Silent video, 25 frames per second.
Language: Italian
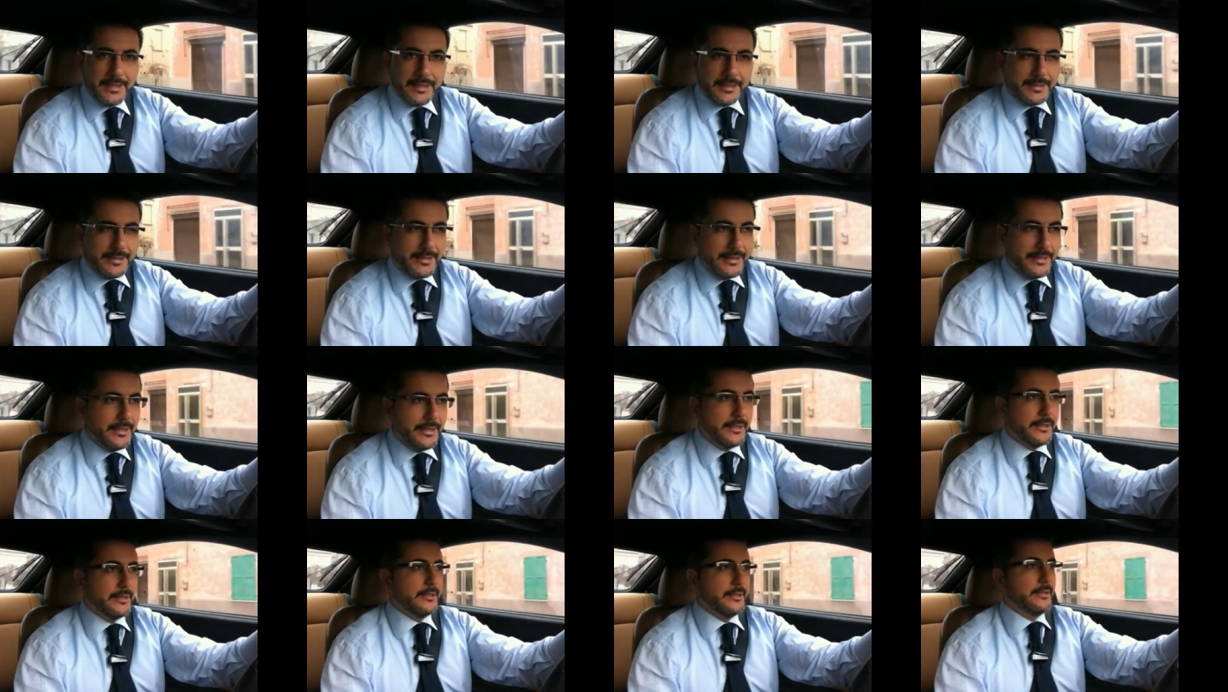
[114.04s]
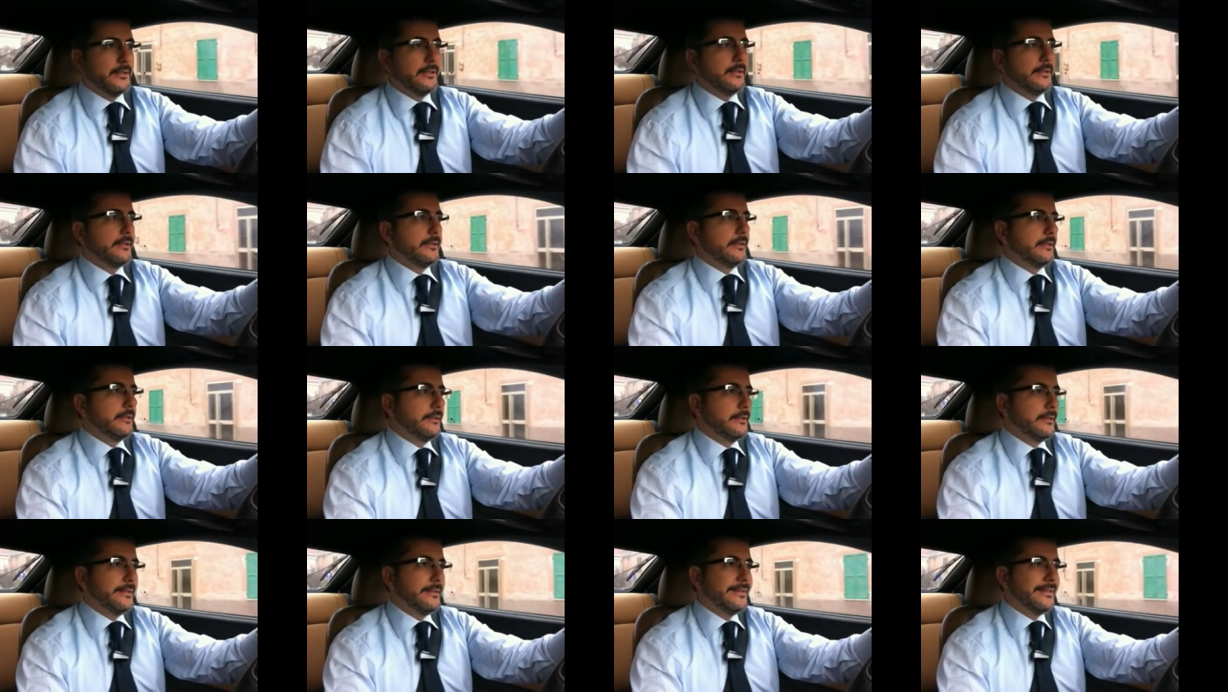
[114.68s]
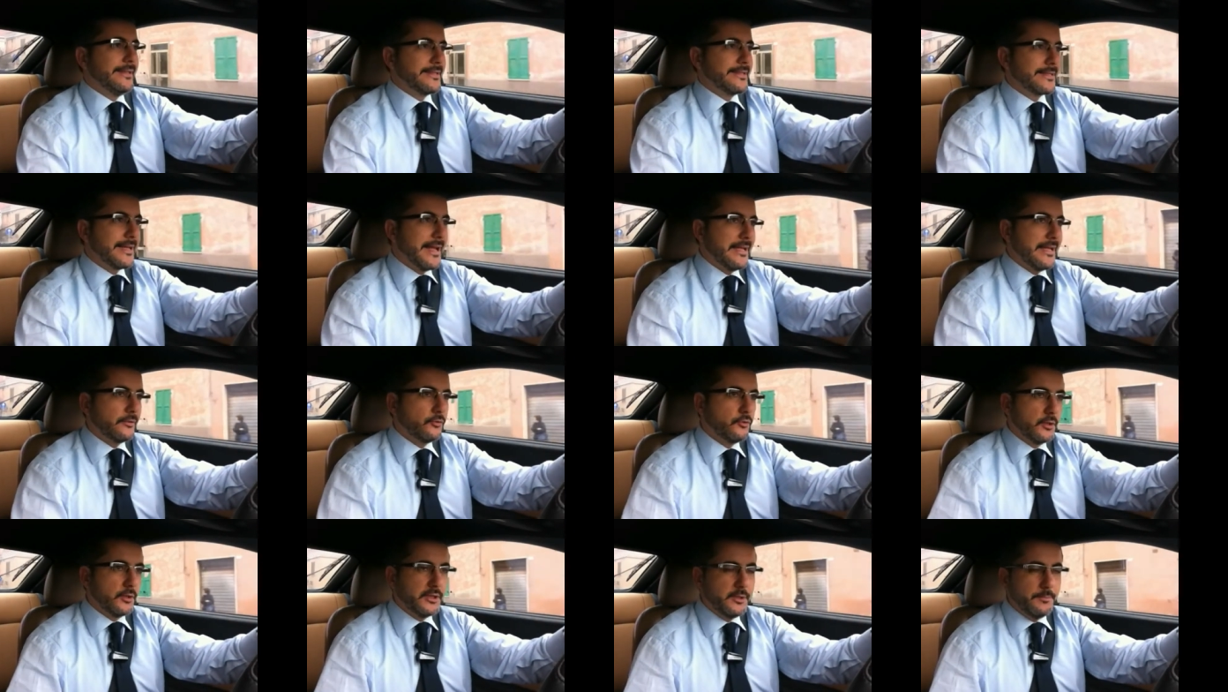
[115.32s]
che eh,
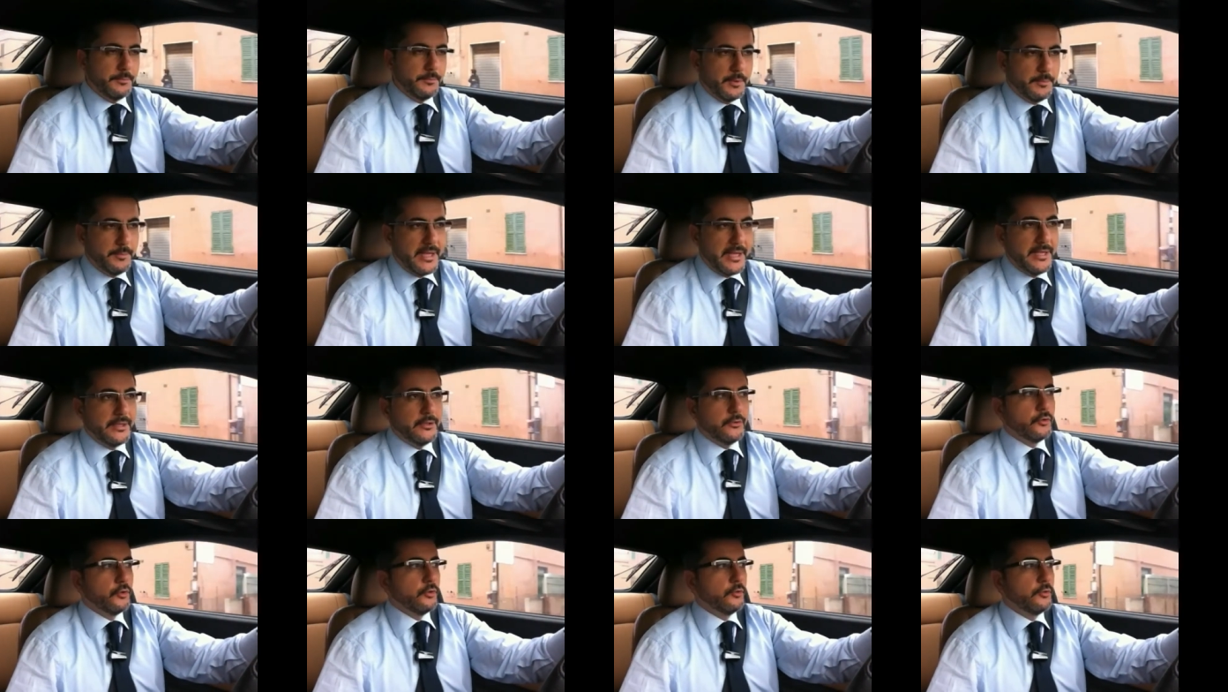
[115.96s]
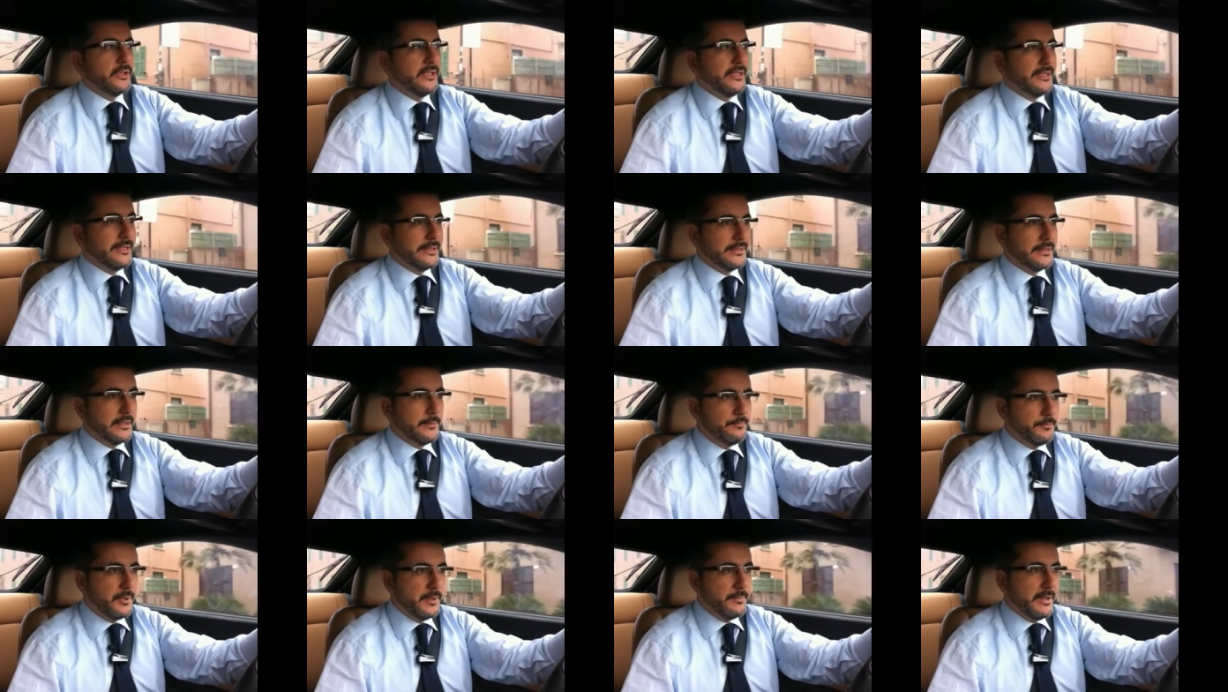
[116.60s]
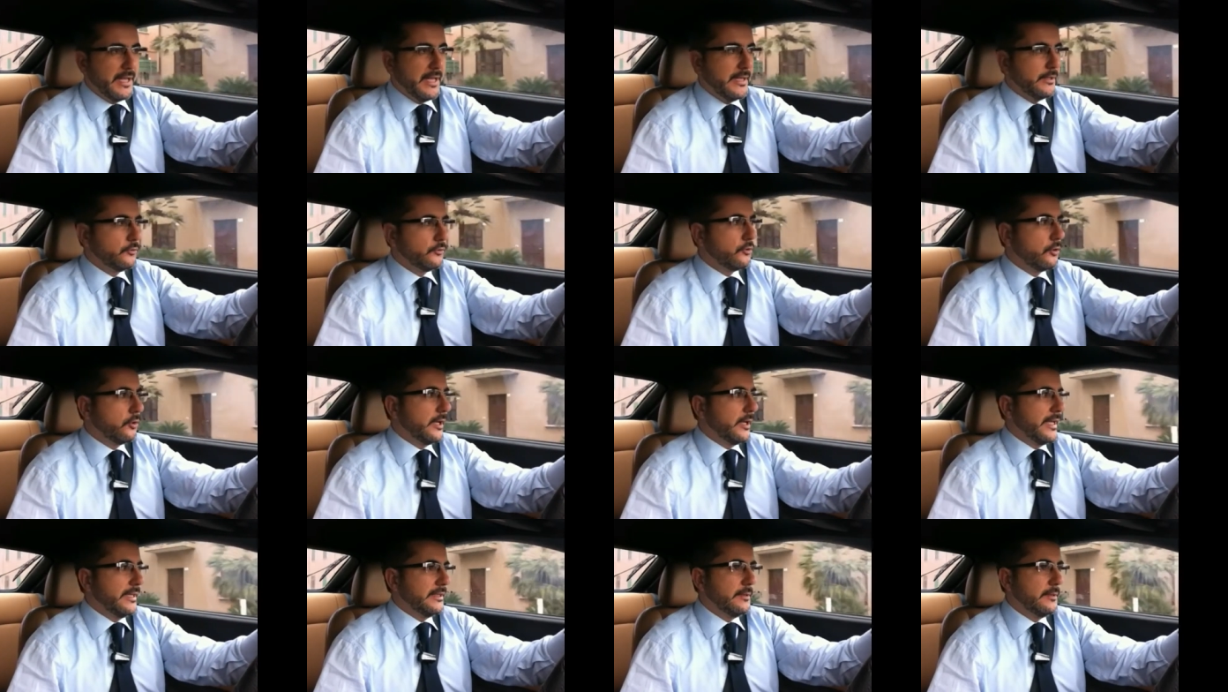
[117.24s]
l'inesatto adempimento o
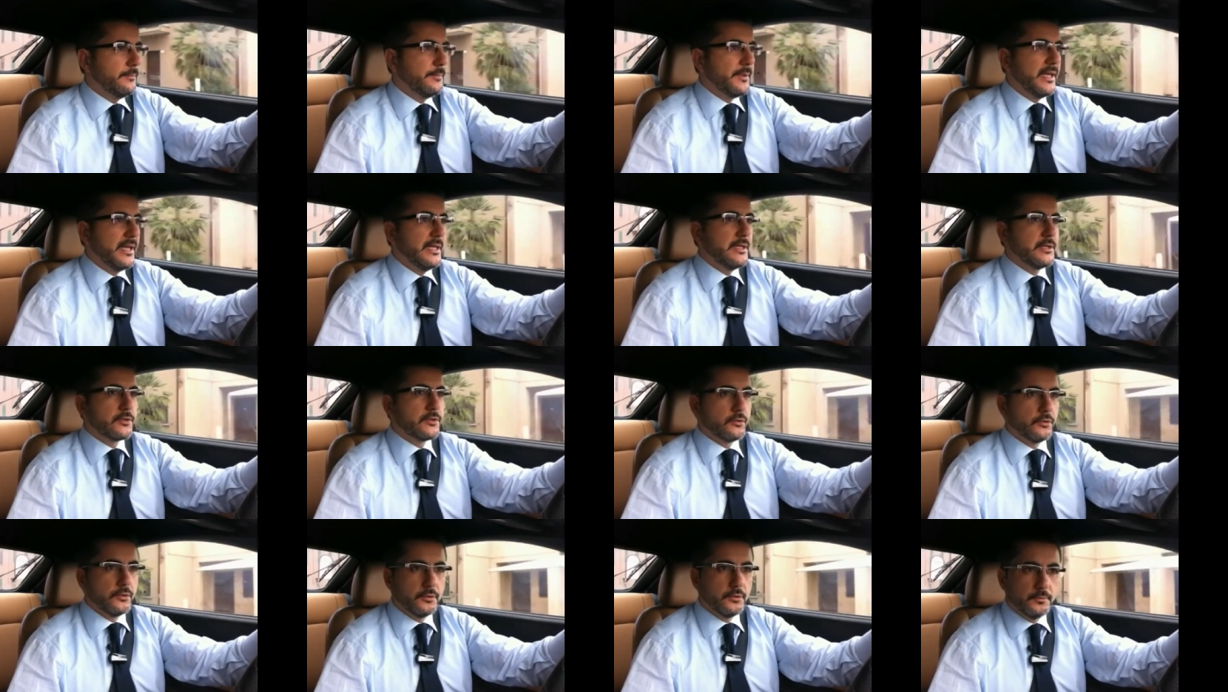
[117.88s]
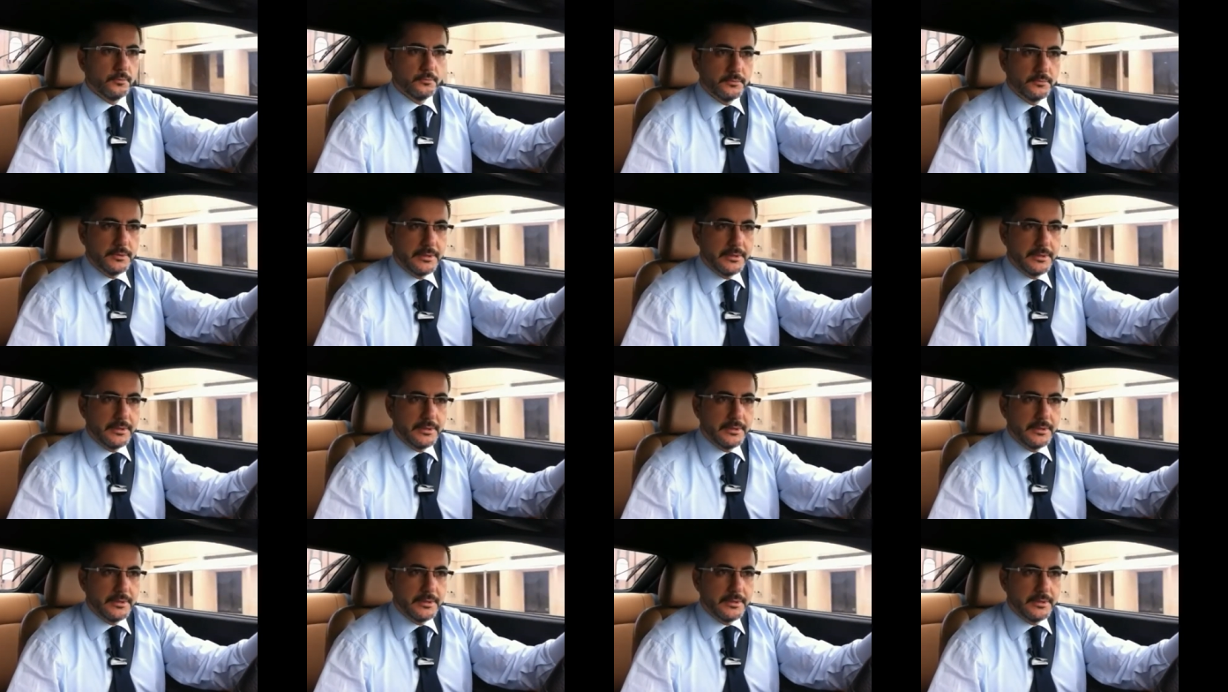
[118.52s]
l'inadempimento è dipeso